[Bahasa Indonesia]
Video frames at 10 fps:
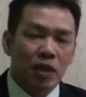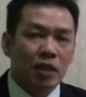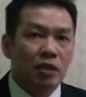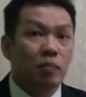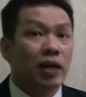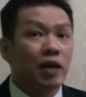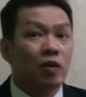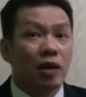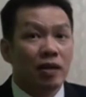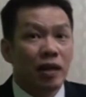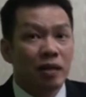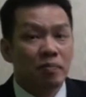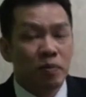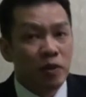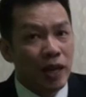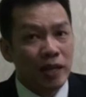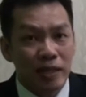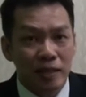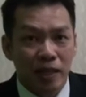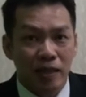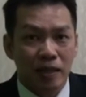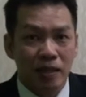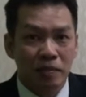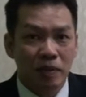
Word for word: sebagai orang yang punya inisiatif,